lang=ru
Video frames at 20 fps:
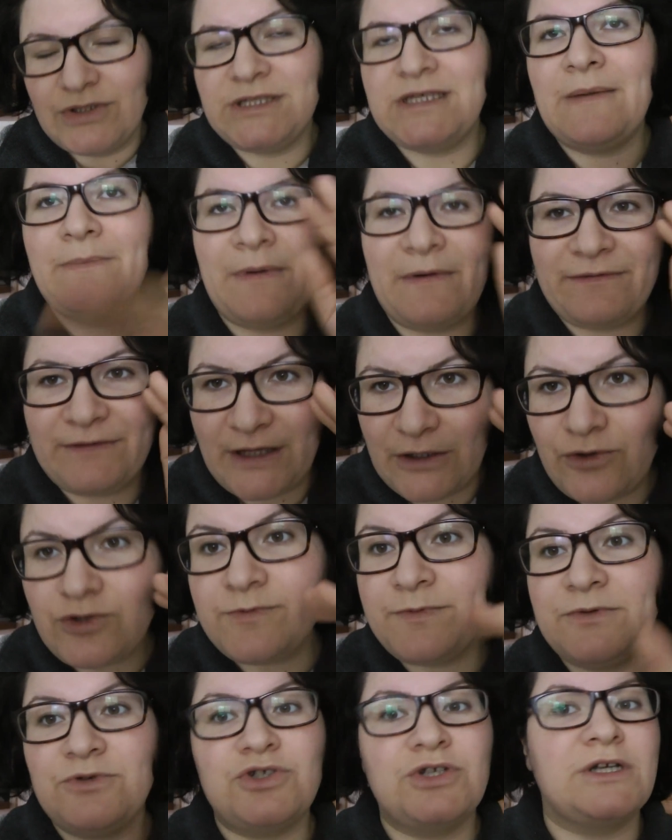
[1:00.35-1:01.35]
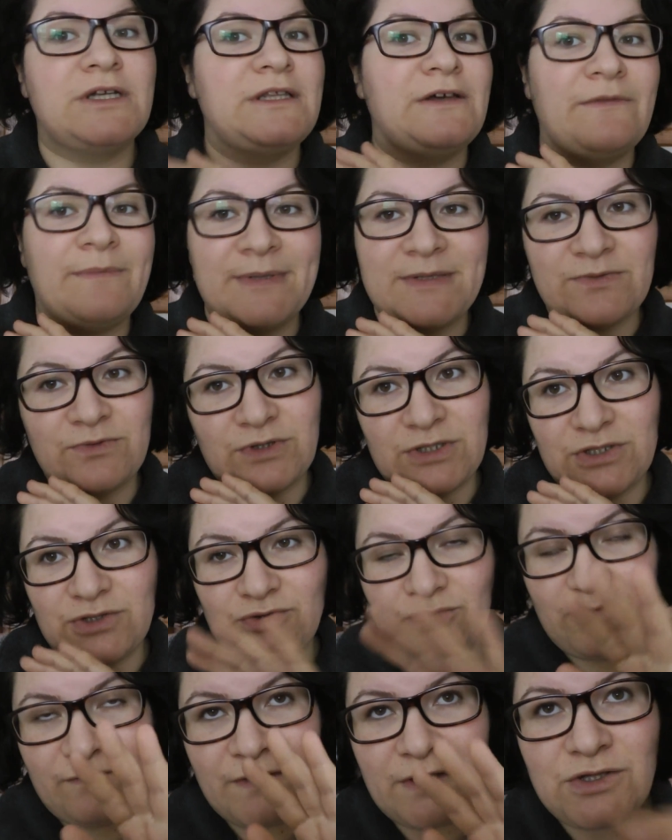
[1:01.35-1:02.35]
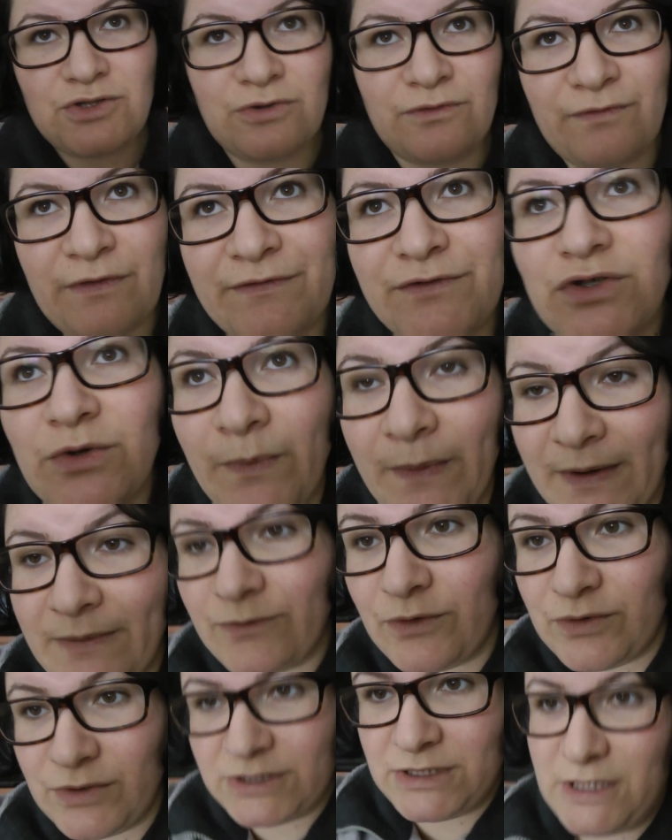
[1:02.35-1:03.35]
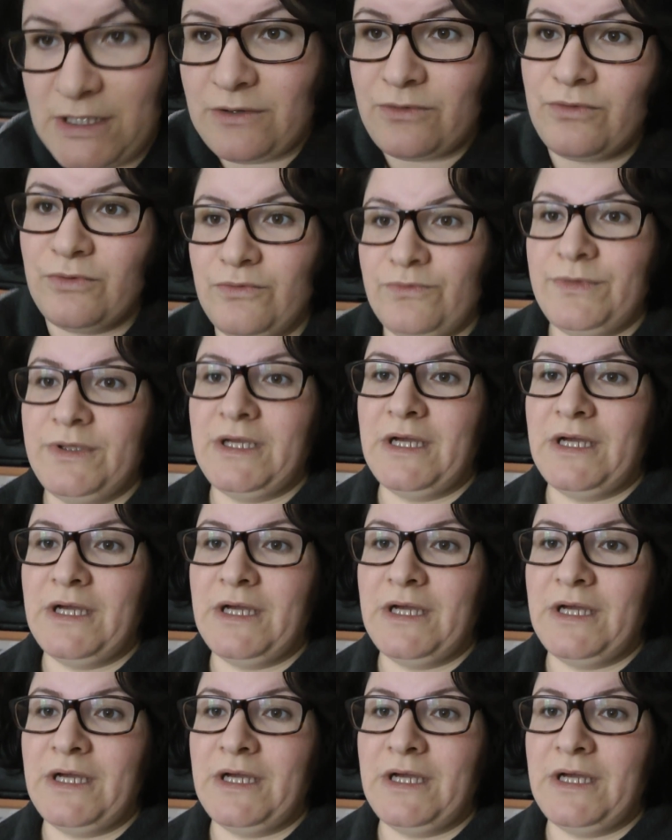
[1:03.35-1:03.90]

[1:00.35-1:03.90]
То есть я повторюсь, потому что когда вы посмотрите это видео, вы все поймете, какой у